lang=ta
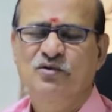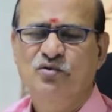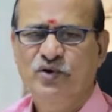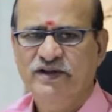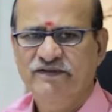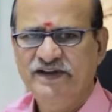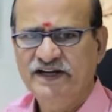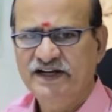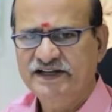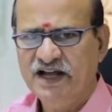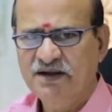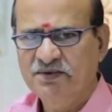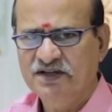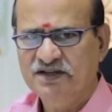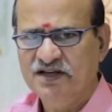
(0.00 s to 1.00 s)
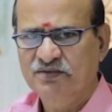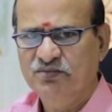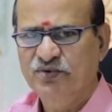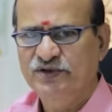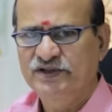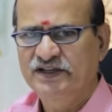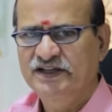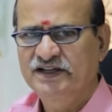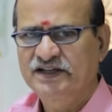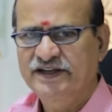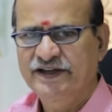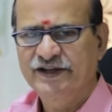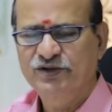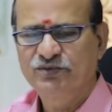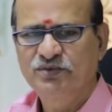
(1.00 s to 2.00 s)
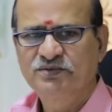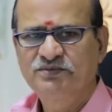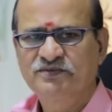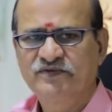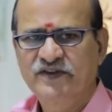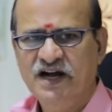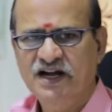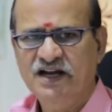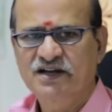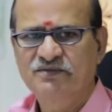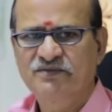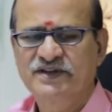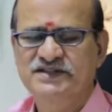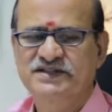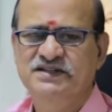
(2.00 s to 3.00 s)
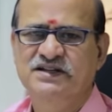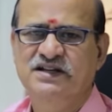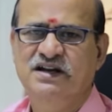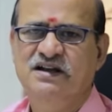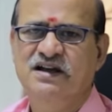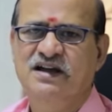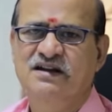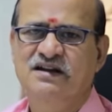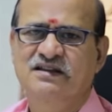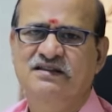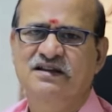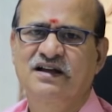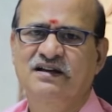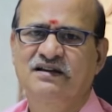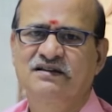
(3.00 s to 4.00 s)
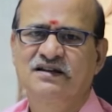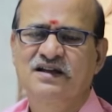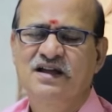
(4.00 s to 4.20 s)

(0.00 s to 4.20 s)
கூடவே எட்டாம் இடத்துல போய் கேதுவும் வியாழனும் வீற்றிருக்கிற காரணத்தால்